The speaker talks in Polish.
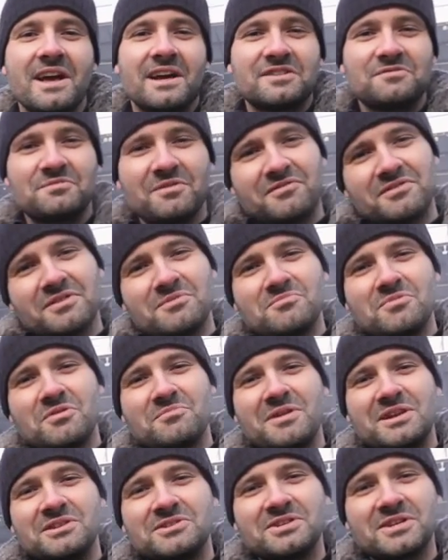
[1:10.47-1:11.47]
aż w pewnym
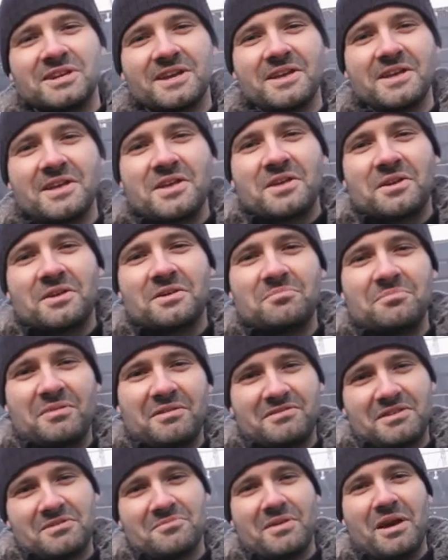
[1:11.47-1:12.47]
momencie
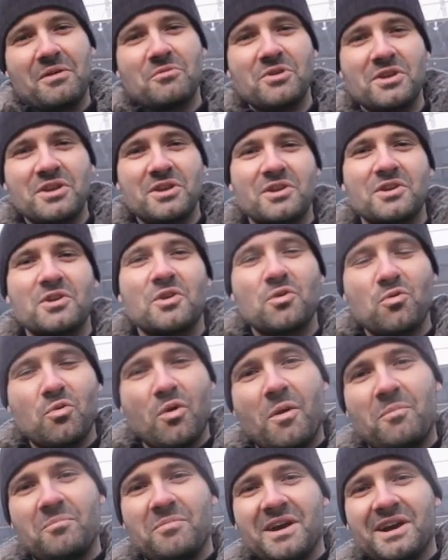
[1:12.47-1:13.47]
pewien mały
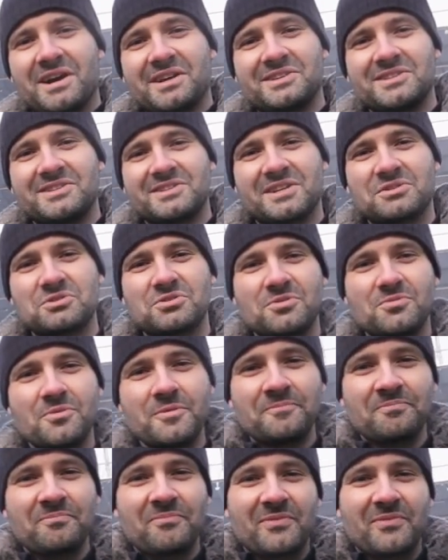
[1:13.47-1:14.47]
chłopak zaczął e,